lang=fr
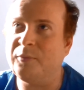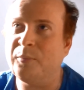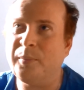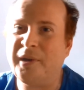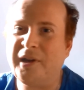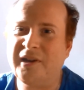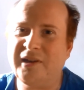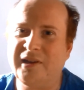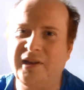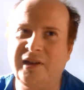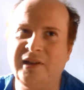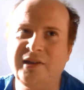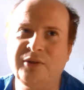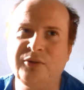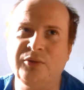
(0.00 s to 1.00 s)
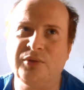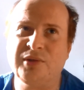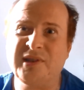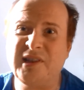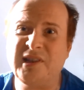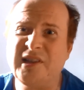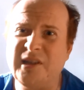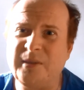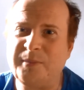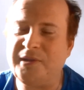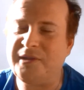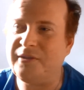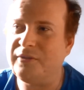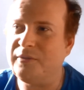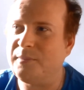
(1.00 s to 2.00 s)
faut pas aller sur 16
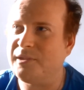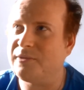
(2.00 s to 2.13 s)
épisodes